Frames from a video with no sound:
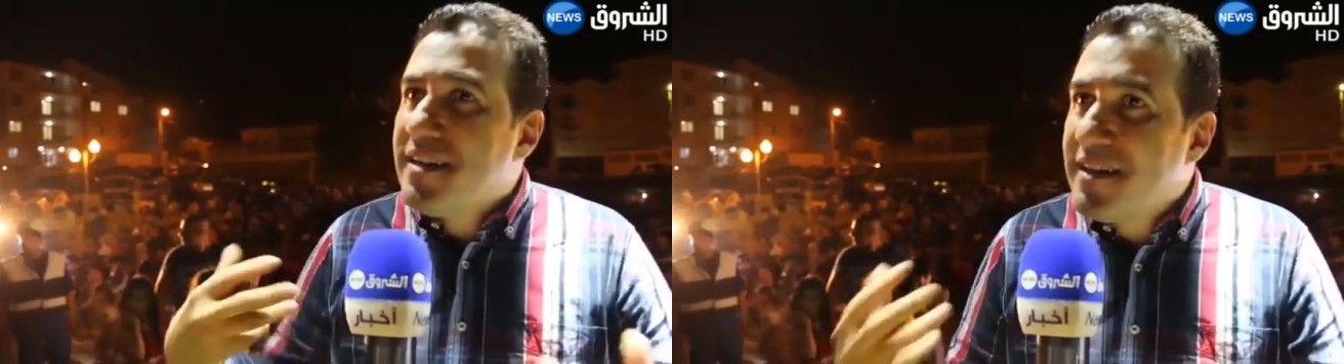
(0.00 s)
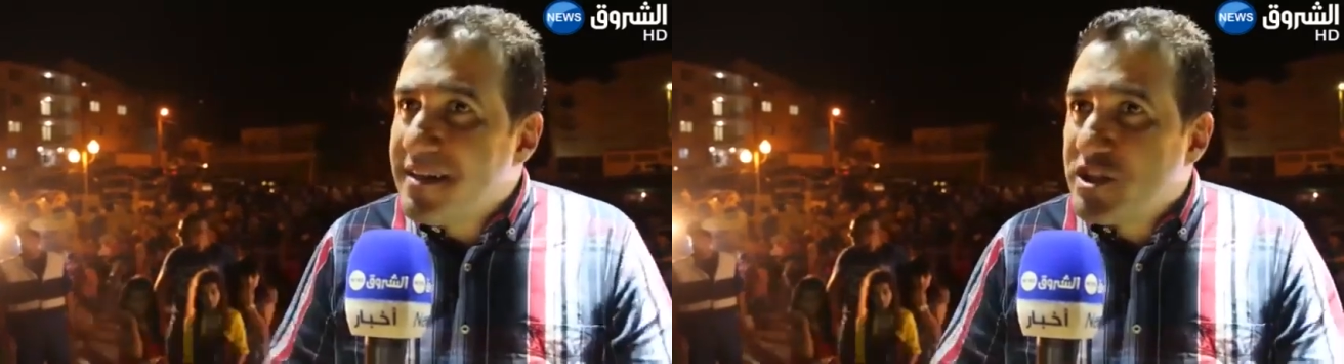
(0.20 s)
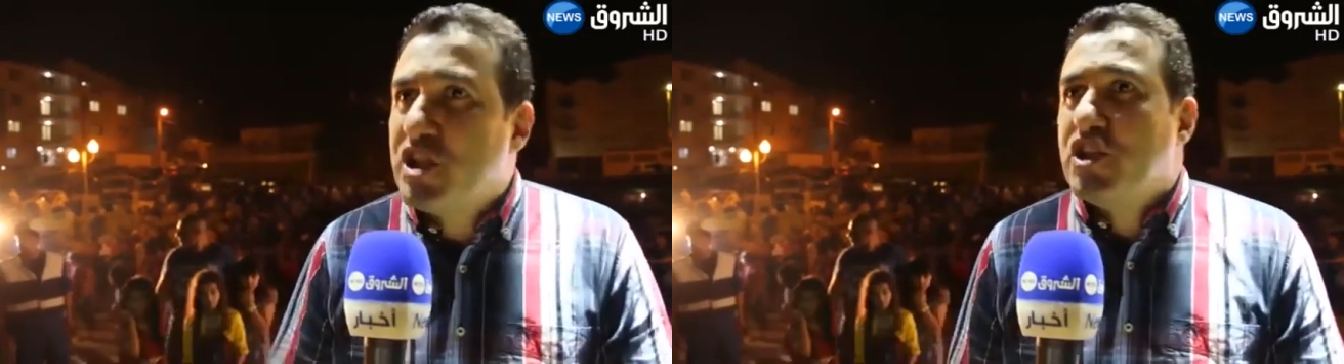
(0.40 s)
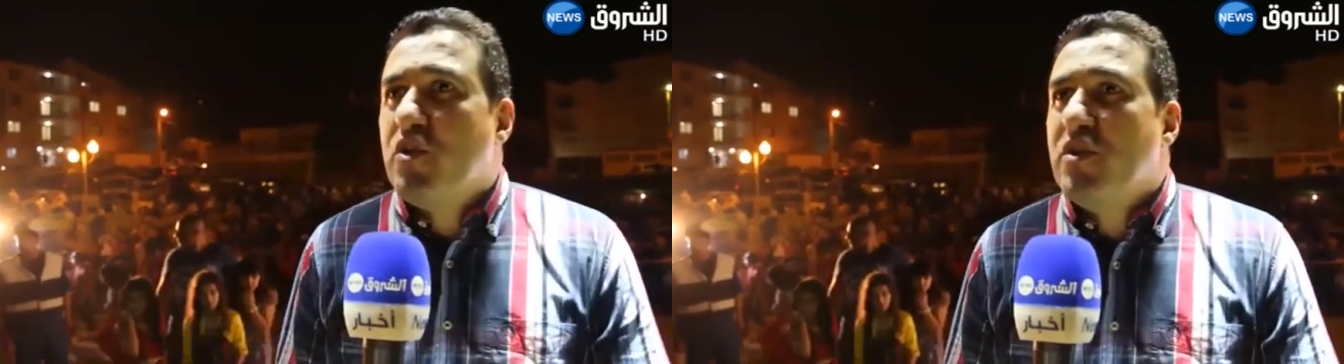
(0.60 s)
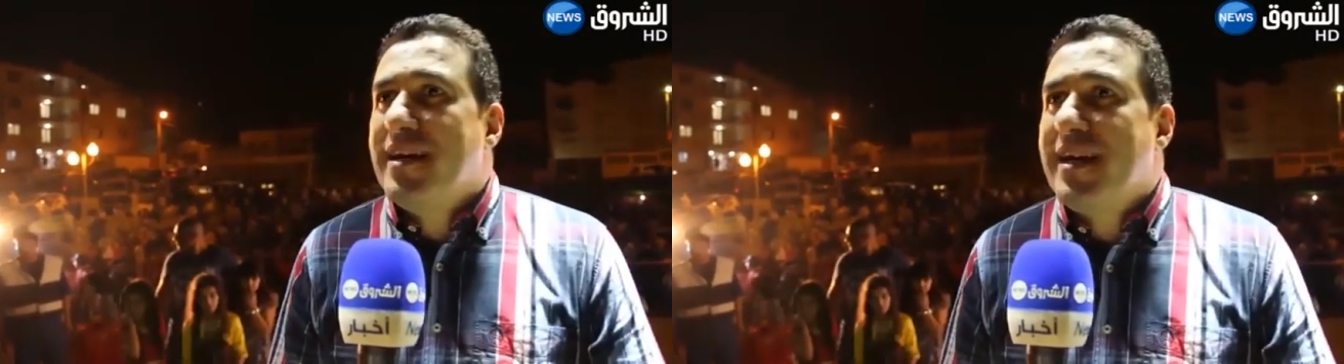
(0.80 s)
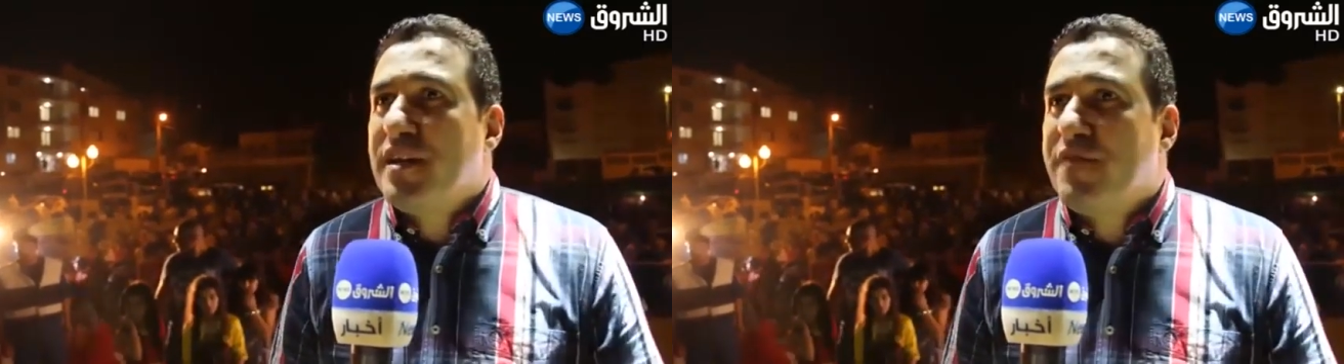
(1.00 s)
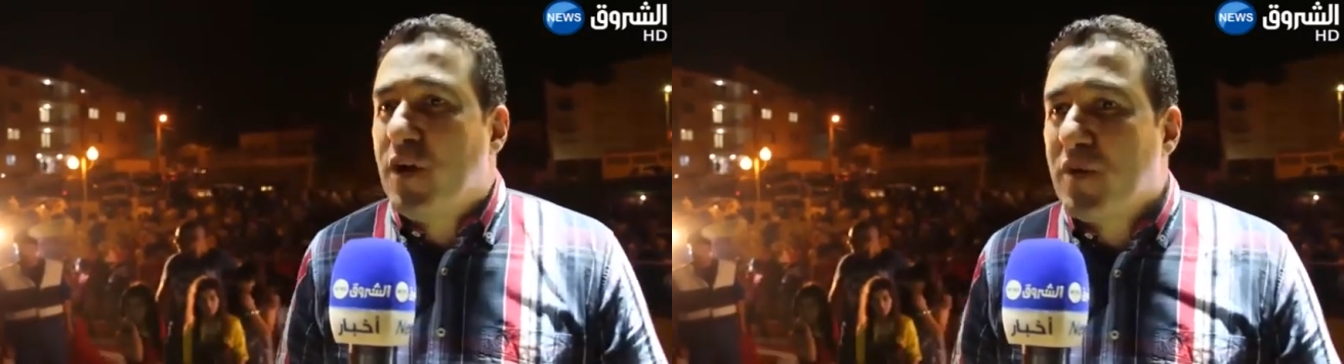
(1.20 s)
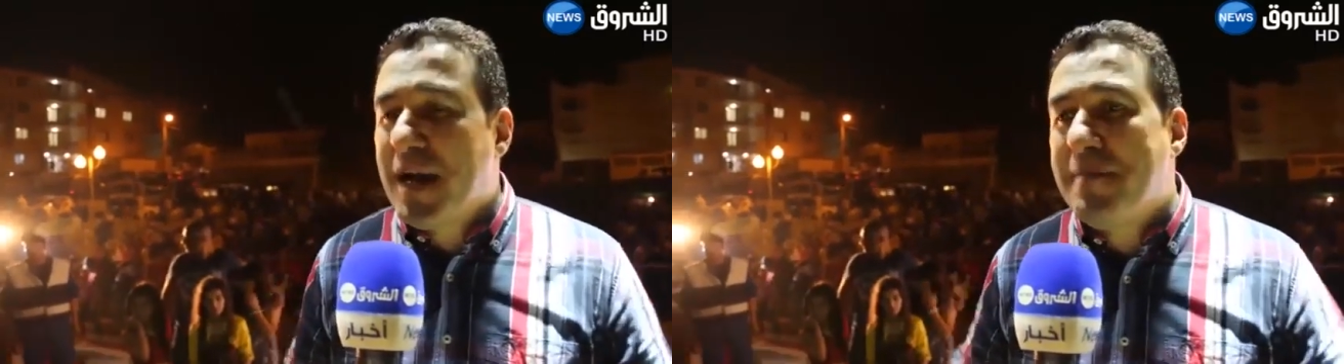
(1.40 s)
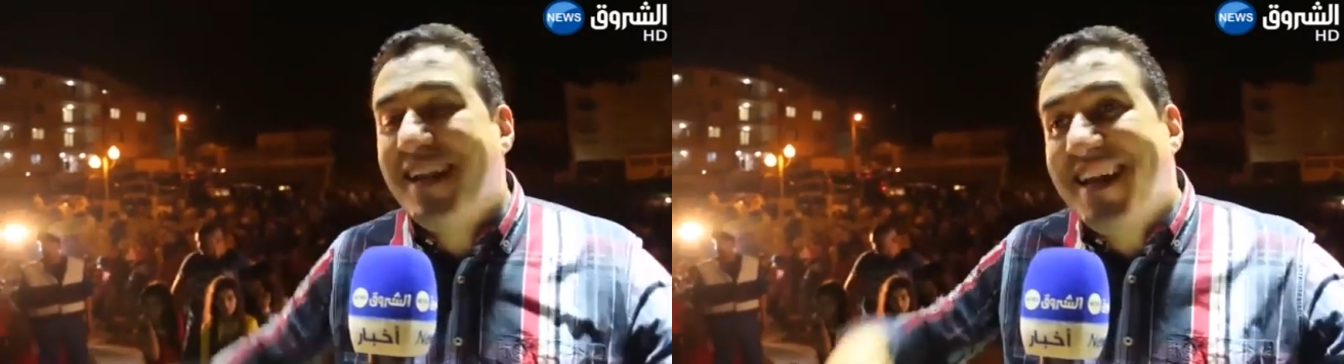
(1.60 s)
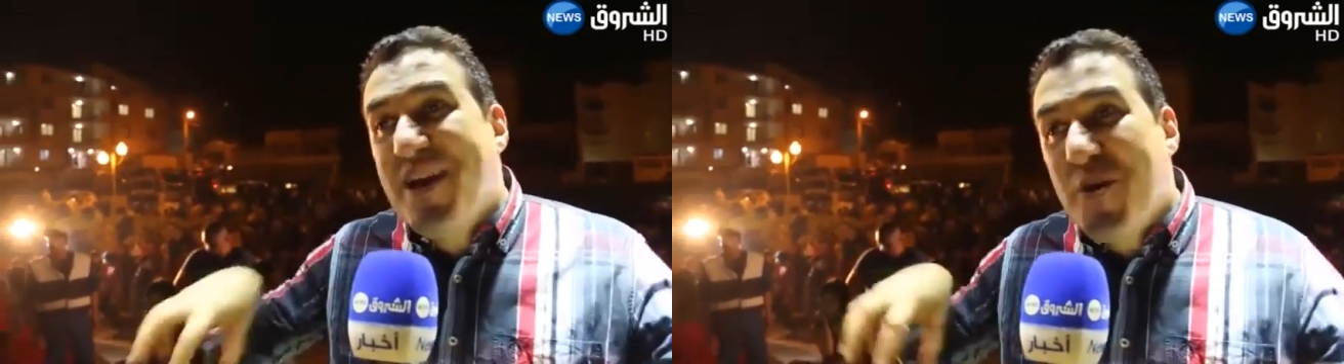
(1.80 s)
نشجعوا الاطفال
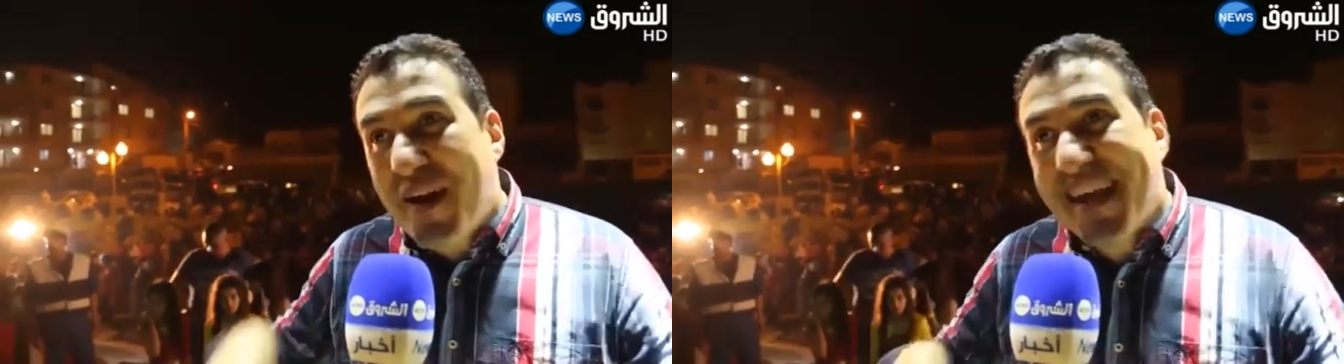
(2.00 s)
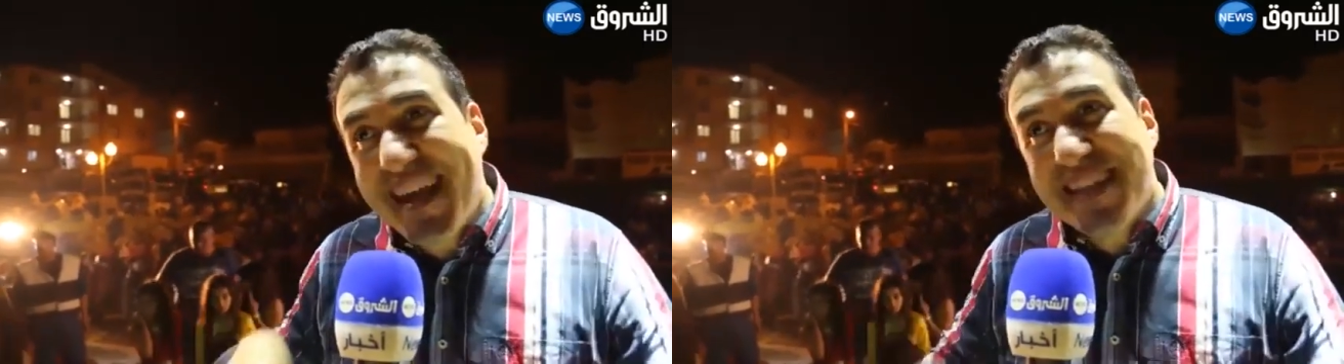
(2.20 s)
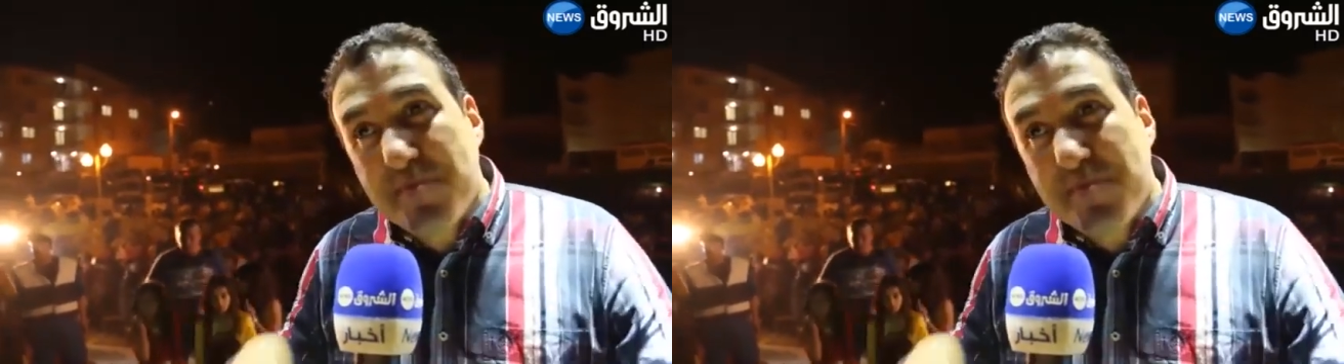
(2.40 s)
وكامل ولكن